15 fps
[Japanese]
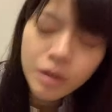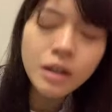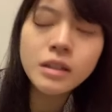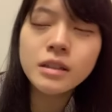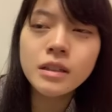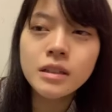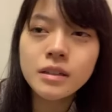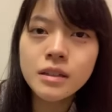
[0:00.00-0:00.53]
んわ
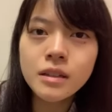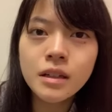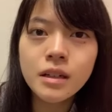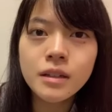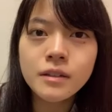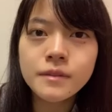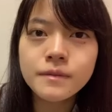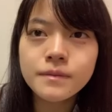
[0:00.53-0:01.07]
かんないなん
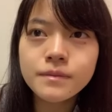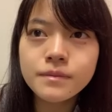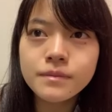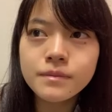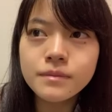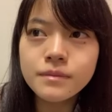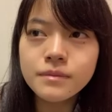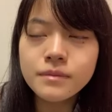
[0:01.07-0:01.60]
か
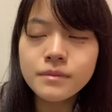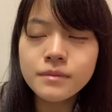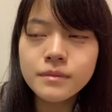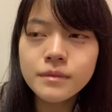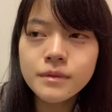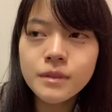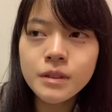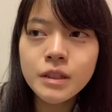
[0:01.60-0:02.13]

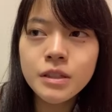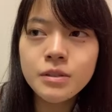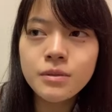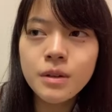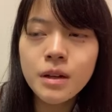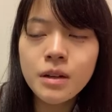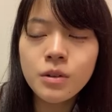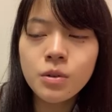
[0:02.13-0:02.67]
私
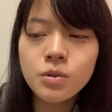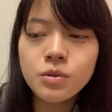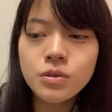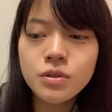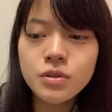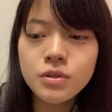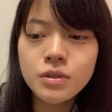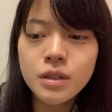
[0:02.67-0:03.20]
はこ
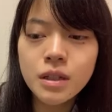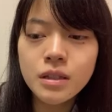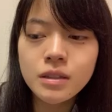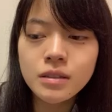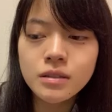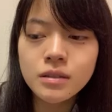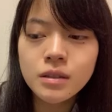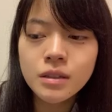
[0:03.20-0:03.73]
の週
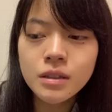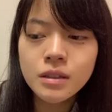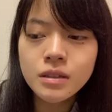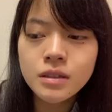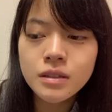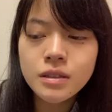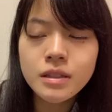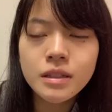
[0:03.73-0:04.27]
刊
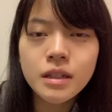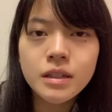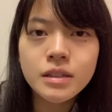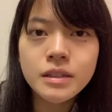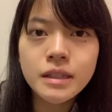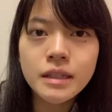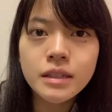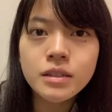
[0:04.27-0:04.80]
誌が好
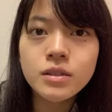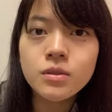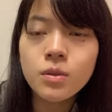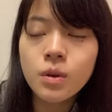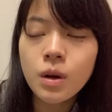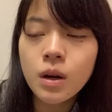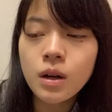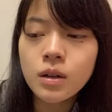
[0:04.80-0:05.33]
きです
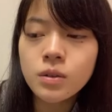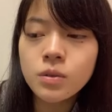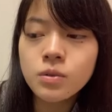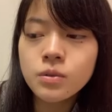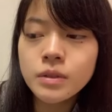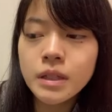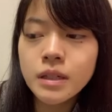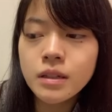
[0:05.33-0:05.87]
とかこ
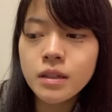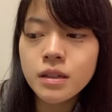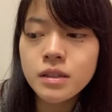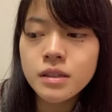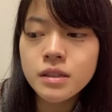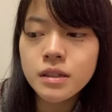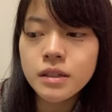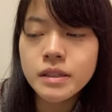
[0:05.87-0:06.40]
の月
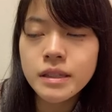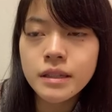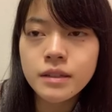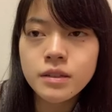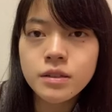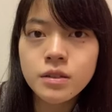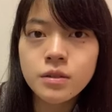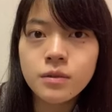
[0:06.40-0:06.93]
刊誌が好き
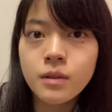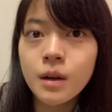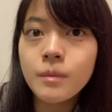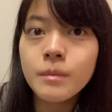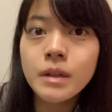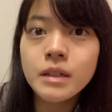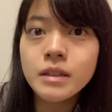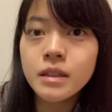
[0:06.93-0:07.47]
ですっていうのはあ
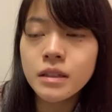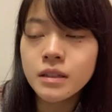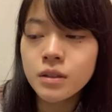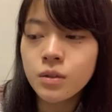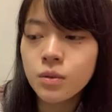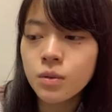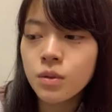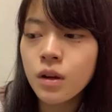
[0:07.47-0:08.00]
んまりない
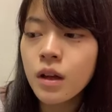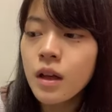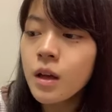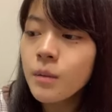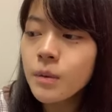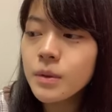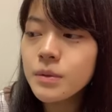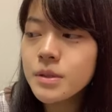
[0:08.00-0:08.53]
けど
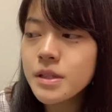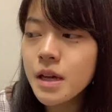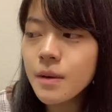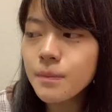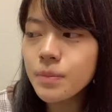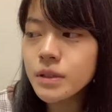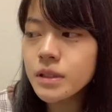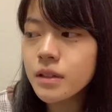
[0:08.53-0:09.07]
でも
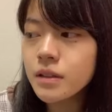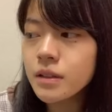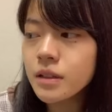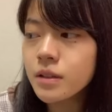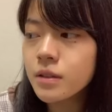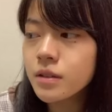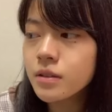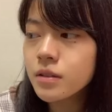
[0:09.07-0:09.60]
ジャンプ作
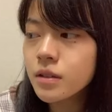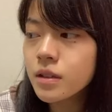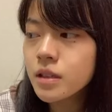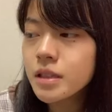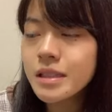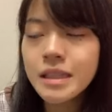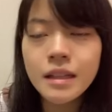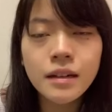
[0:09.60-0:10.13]
品好
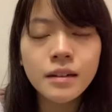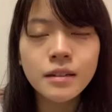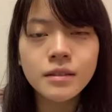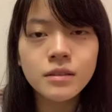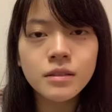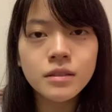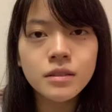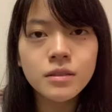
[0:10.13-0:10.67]
き
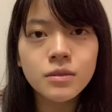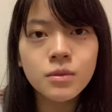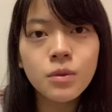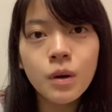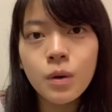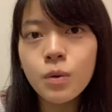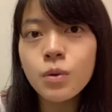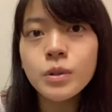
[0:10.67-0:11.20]
な
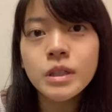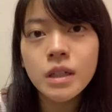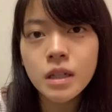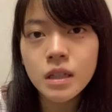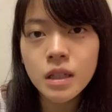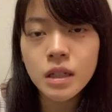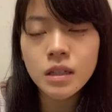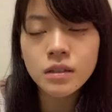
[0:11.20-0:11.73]
のは多い
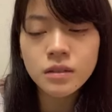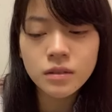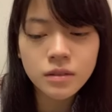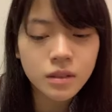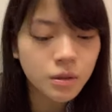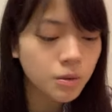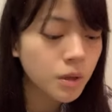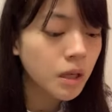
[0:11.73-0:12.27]
かなっ
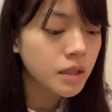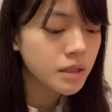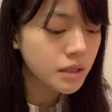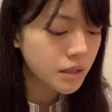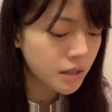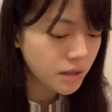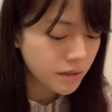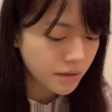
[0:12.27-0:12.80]
ていう感
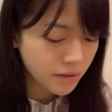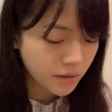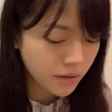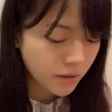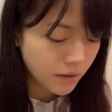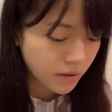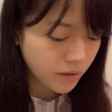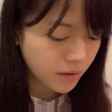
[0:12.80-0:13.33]
じです